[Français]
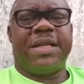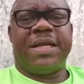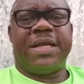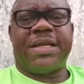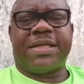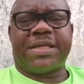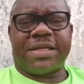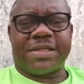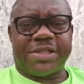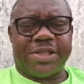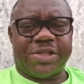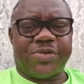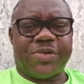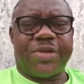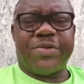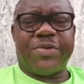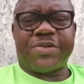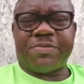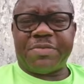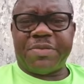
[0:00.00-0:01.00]
La transition
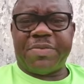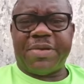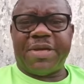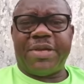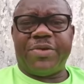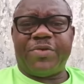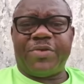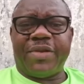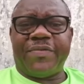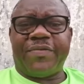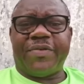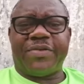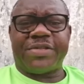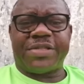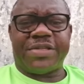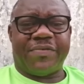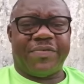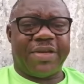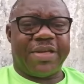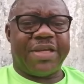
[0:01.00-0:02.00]
est notre bébé et nous devons
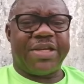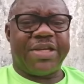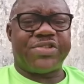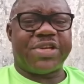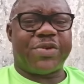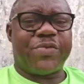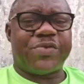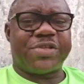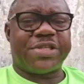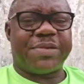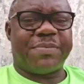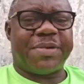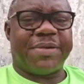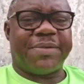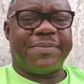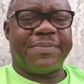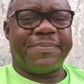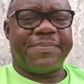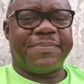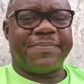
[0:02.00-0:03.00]
y veiller
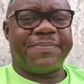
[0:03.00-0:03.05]
jalousement.